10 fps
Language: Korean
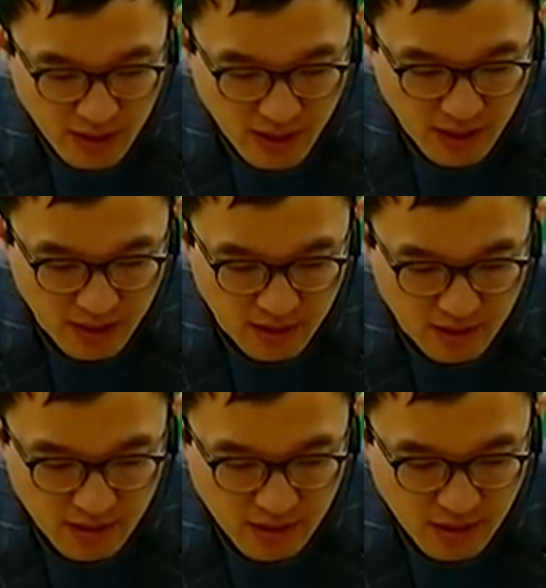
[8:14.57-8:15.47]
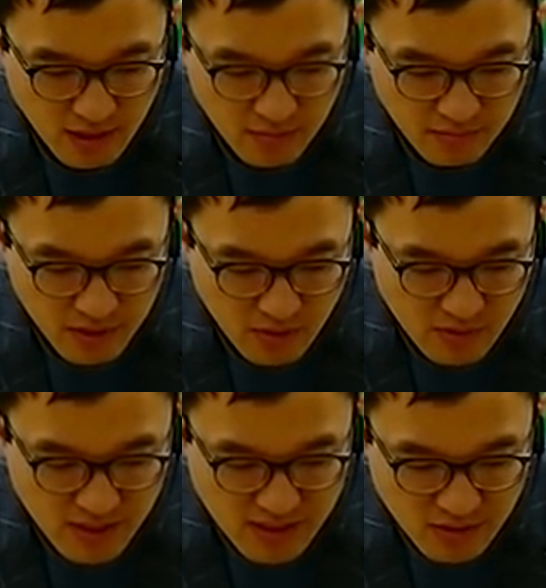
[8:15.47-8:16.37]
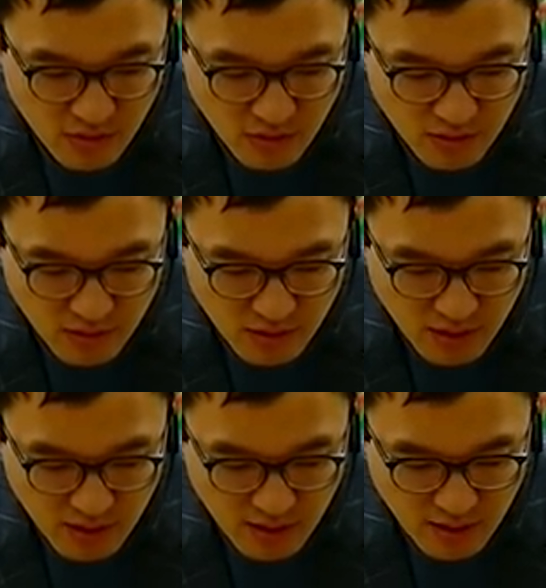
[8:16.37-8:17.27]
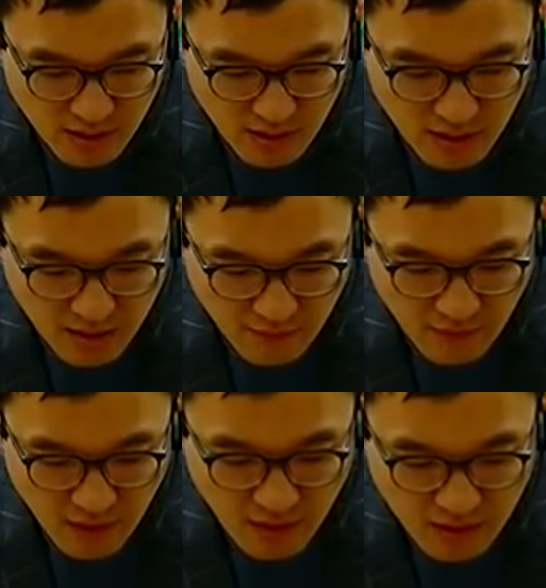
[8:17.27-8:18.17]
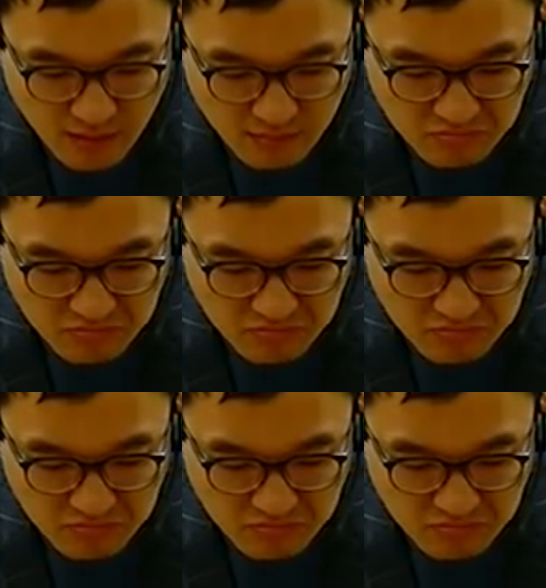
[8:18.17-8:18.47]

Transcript: A, 비동사 쓰고 refer